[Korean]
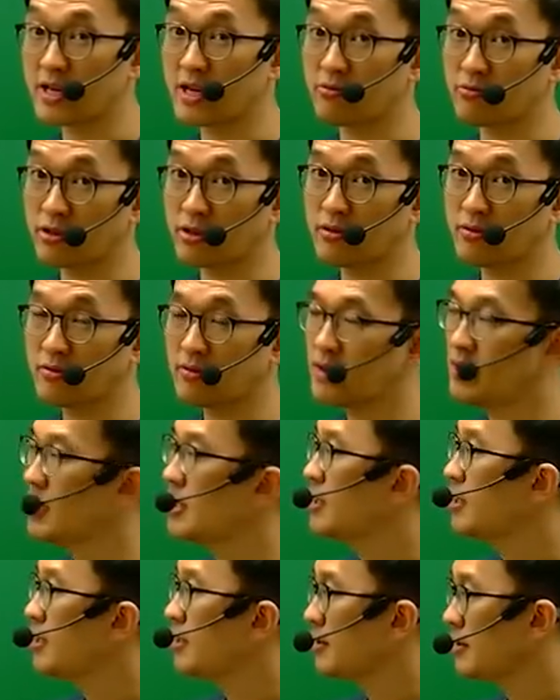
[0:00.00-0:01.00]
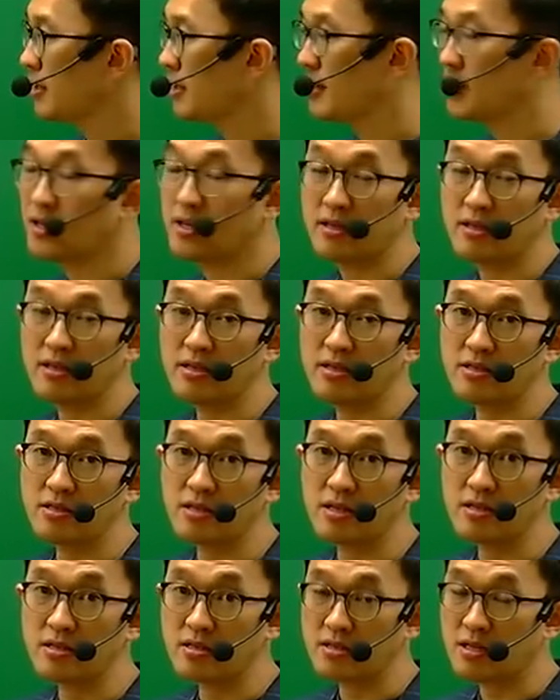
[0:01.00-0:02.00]
나고요. 네.
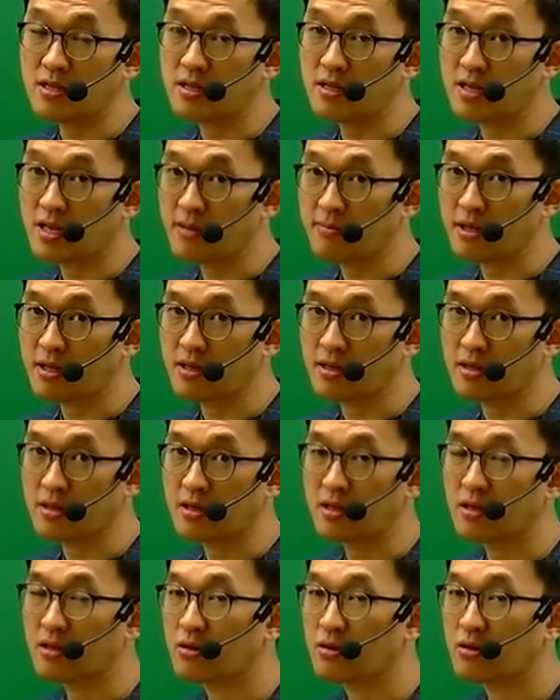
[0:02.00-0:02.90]
2007년 하면